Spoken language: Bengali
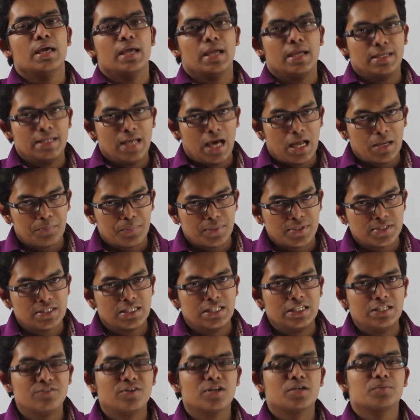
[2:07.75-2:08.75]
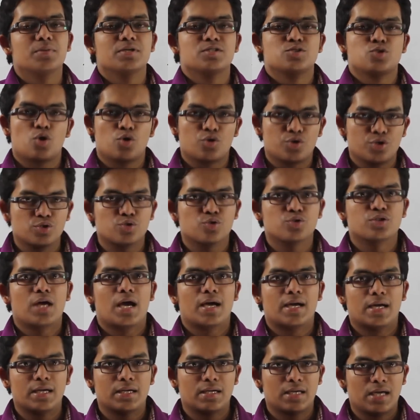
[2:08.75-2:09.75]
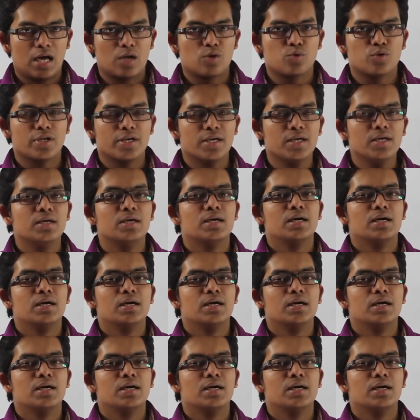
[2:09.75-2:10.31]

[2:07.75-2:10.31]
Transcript: এই ডান পাশে লিভার বা যকৃত থাকার কারণে